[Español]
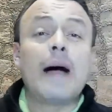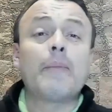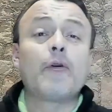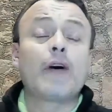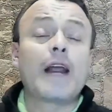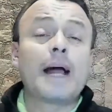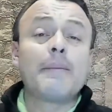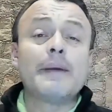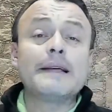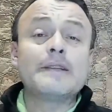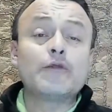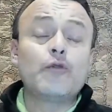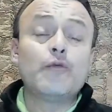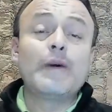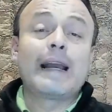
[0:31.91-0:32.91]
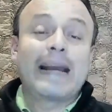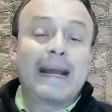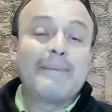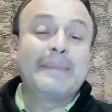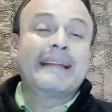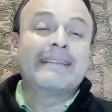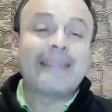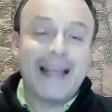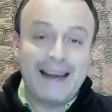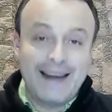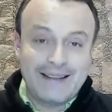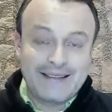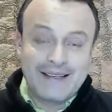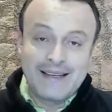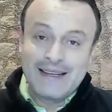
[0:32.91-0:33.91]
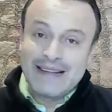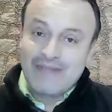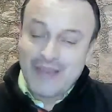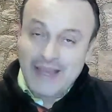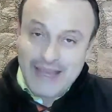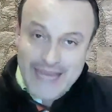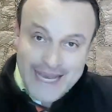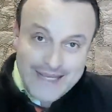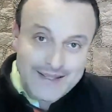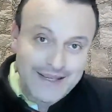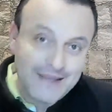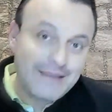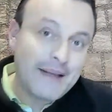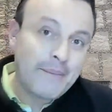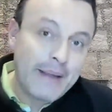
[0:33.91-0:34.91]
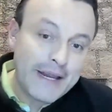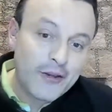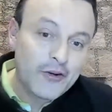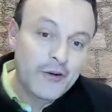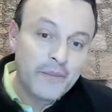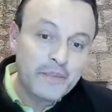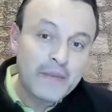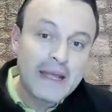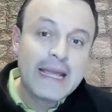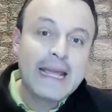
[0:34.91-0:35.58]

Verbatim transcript: a programas gubernamentales de ese tamaño